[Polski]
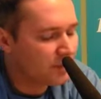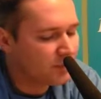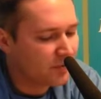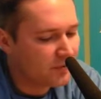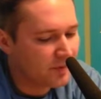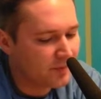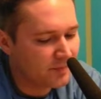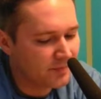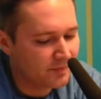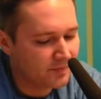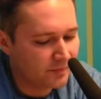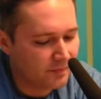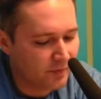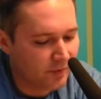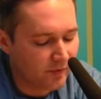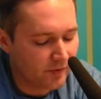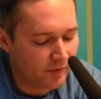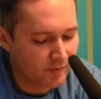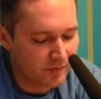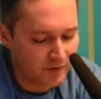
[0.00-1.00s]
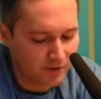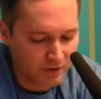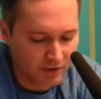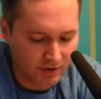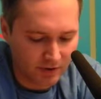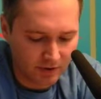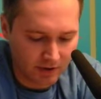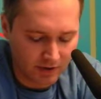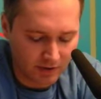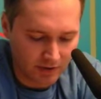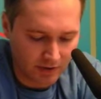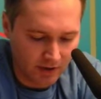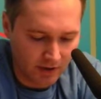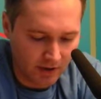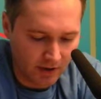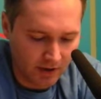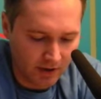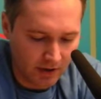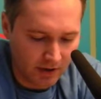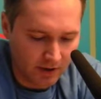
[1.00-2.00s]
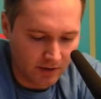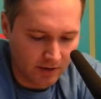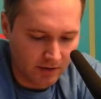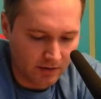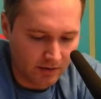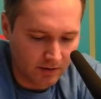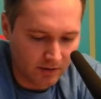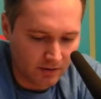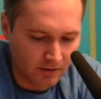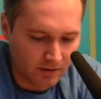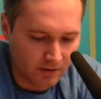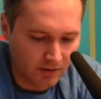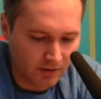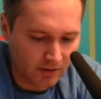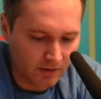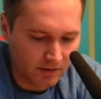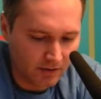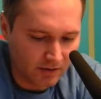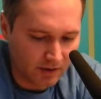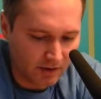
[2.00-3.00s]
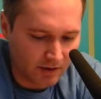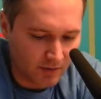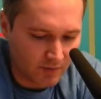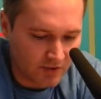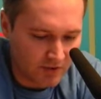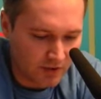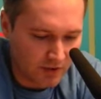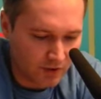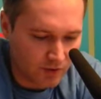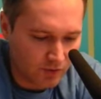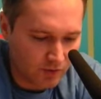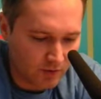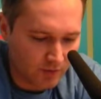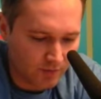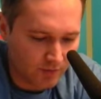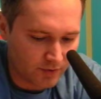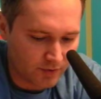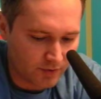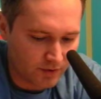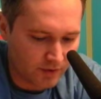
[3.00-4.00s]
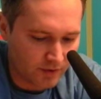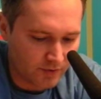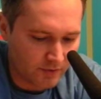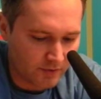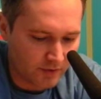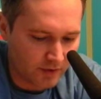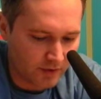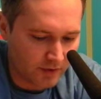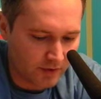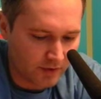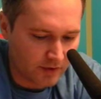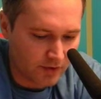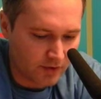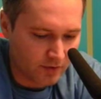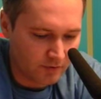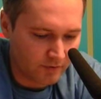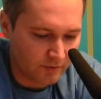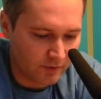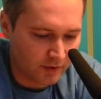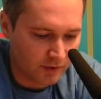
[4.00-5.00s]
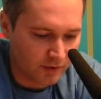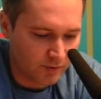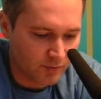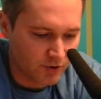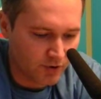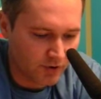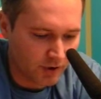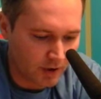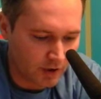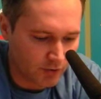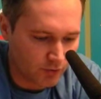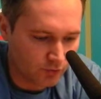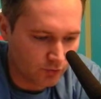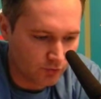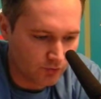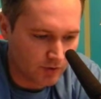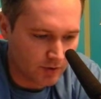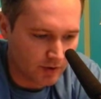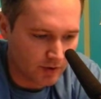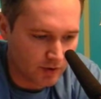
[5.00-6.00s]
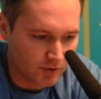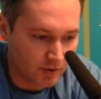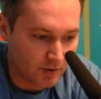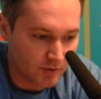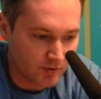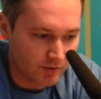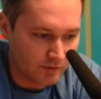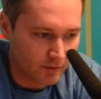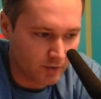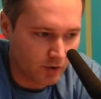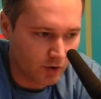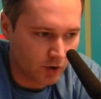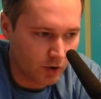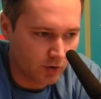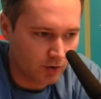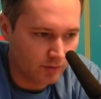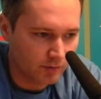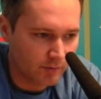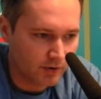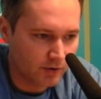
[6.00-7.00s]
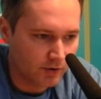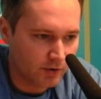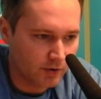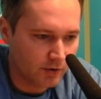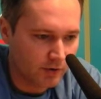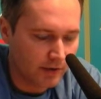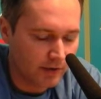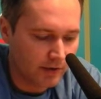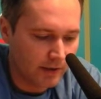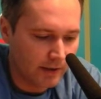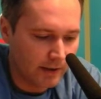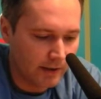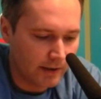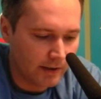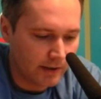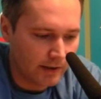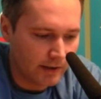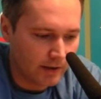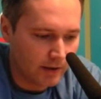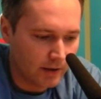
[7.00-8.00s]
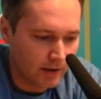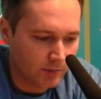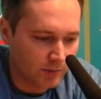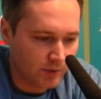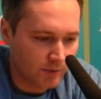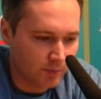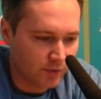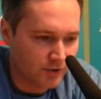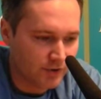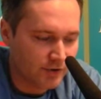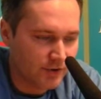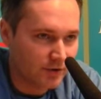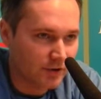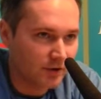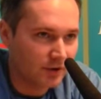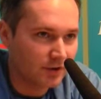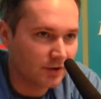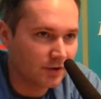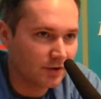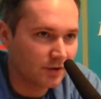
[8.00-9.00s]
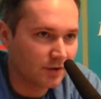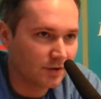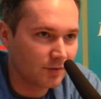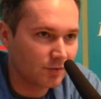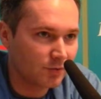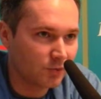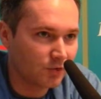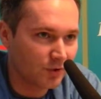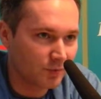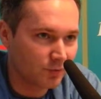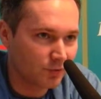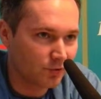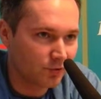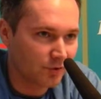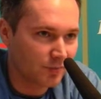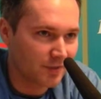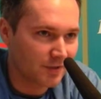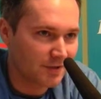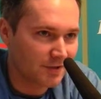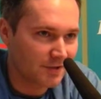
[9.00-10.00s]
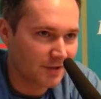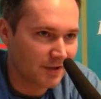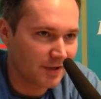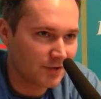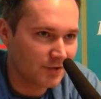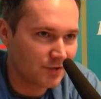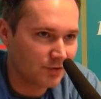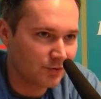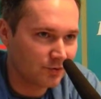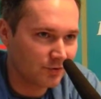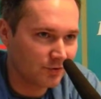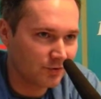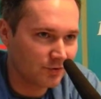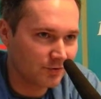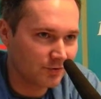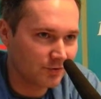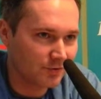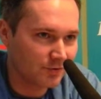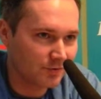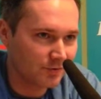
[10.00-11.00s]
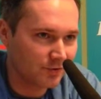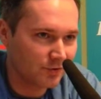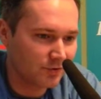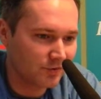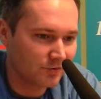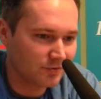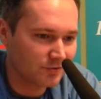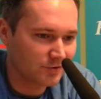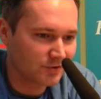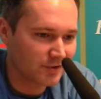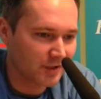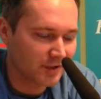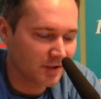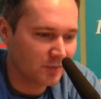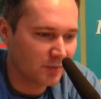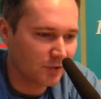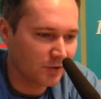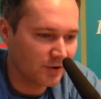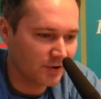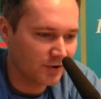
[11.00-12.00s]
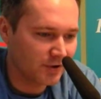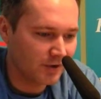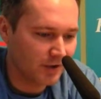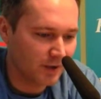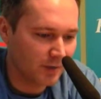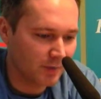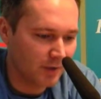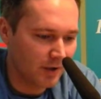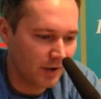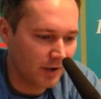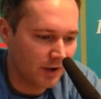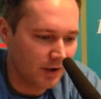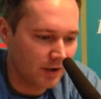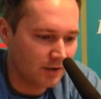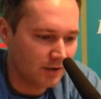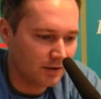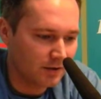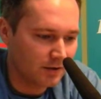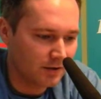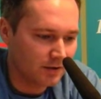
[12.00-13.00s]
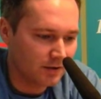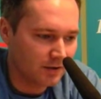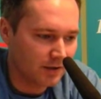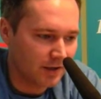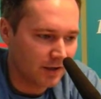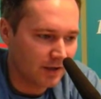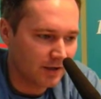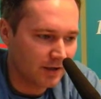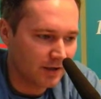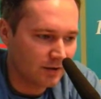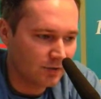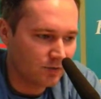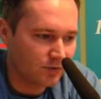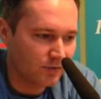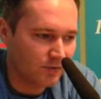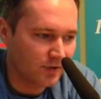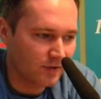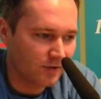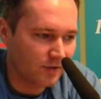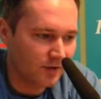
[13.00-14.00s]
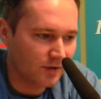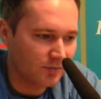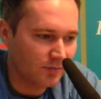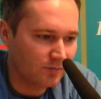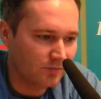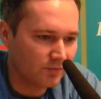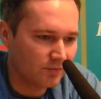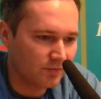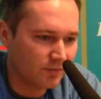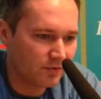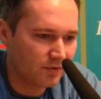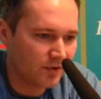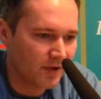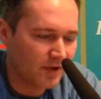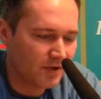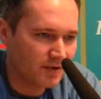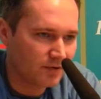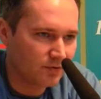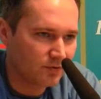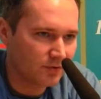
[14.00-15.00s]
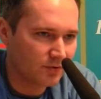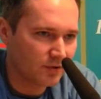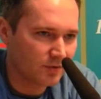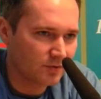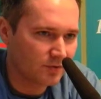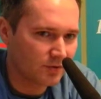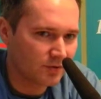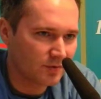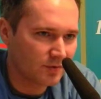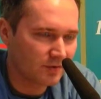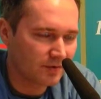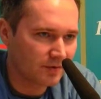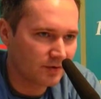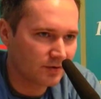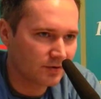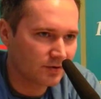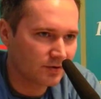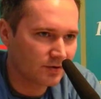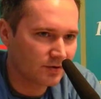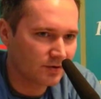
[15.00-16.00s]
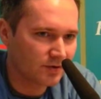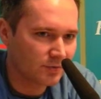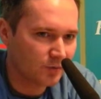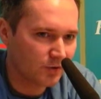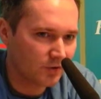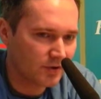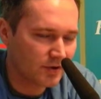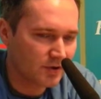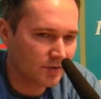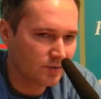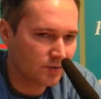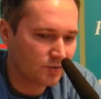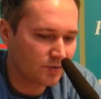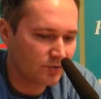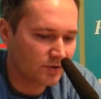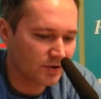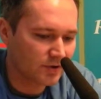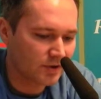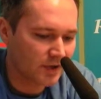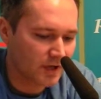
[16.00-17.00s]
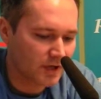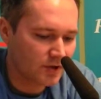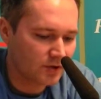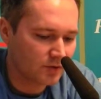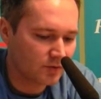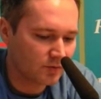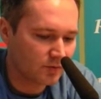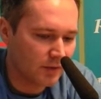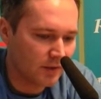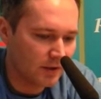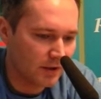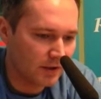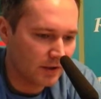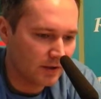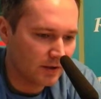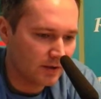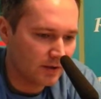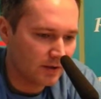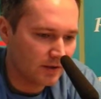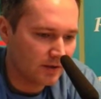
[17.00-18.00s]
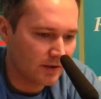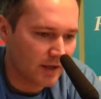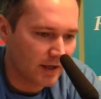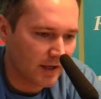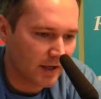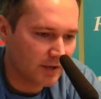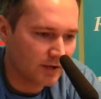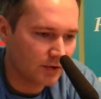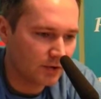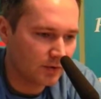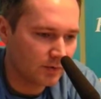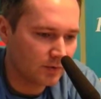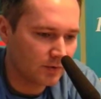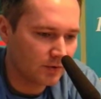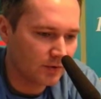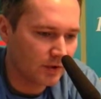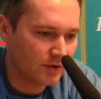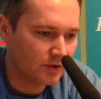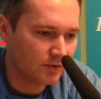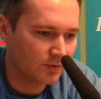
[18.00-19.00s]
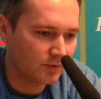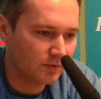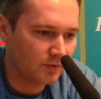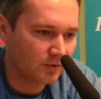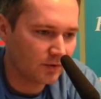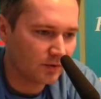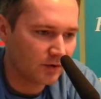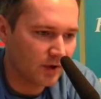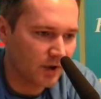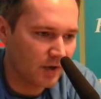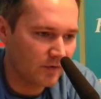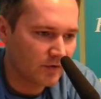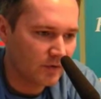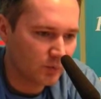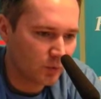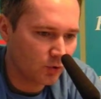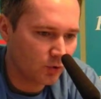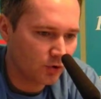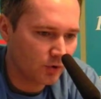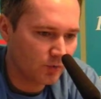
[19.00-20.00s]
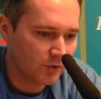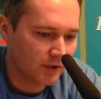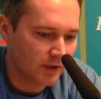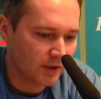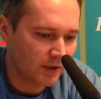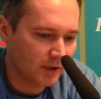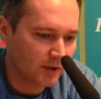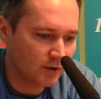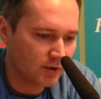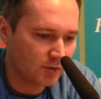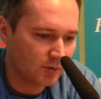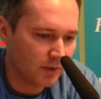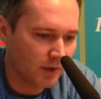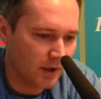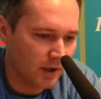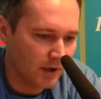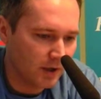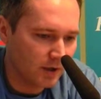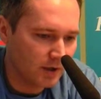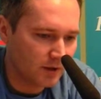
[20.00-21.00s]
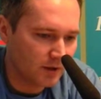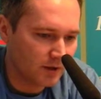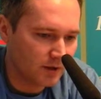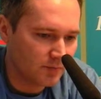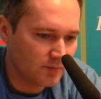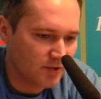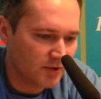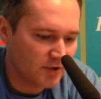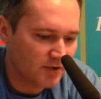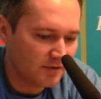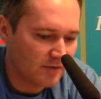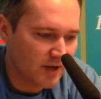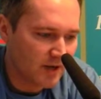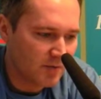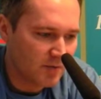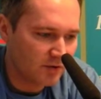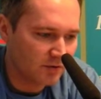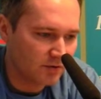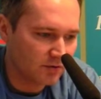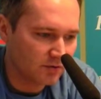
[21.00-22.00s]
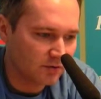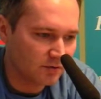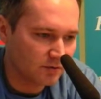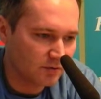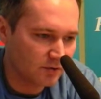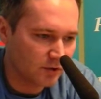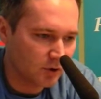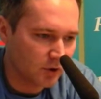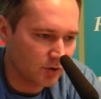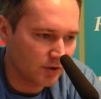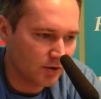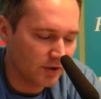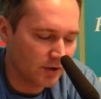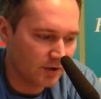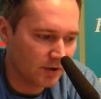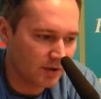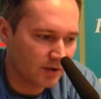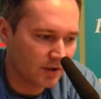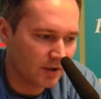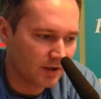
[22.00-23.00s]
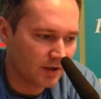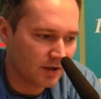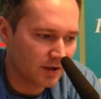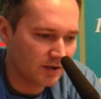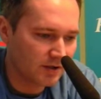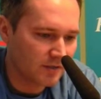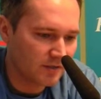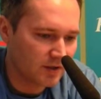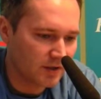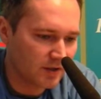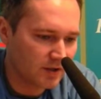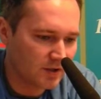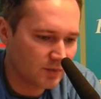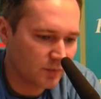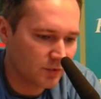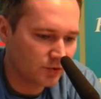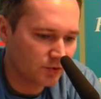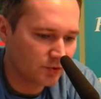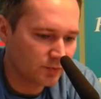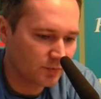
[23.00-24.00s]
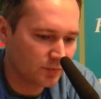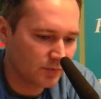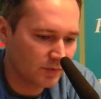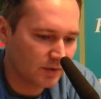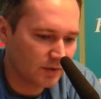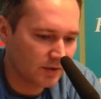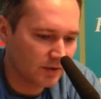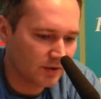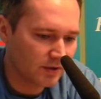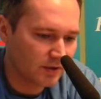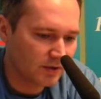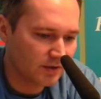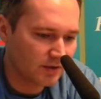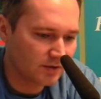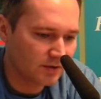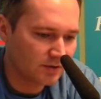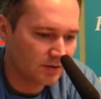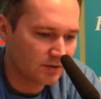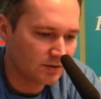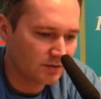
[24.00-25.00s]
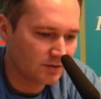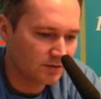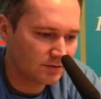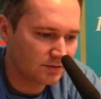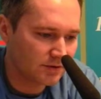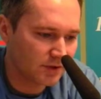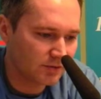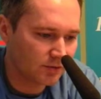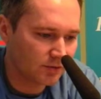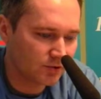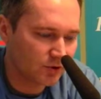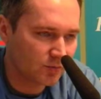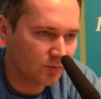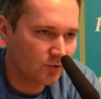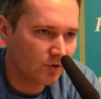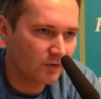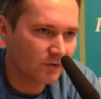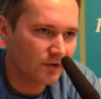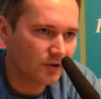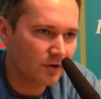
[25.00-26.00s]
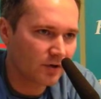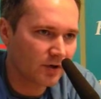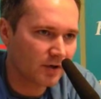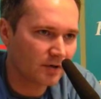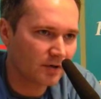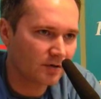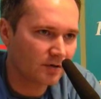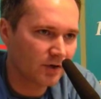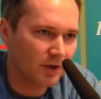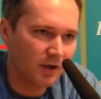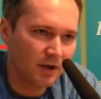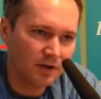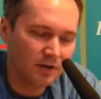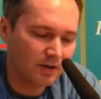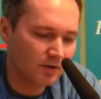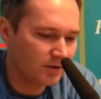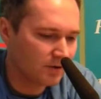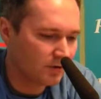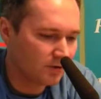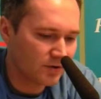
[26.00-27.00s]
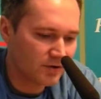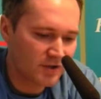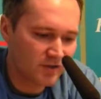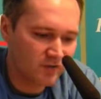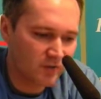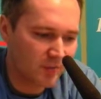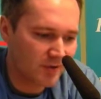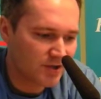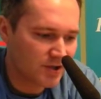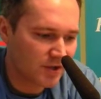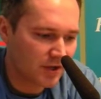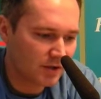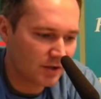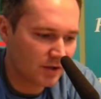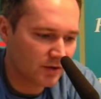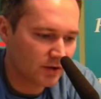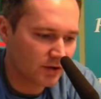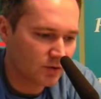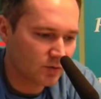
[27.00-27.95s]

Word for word: Ja powiem, powiem jeszcze inaczej. E, ja, ja tam straciłem przecież w tej katastrofie przyjaciół, straciłem swojego mentora. E, pan Pożyński e, był tym, który mnie zachęcił do, do, do zostania politykiem. A ja już w tej chwili no nie chcę już o tym rozmawiać. Smoleńsk był straszną e, tragedią, naszą e, wspólną tragedią. E, przeżywajmy to godniej, a, a nie w taki sposób, jak, jak to się odbyło wczoraj. No, to jest niewybaczalne.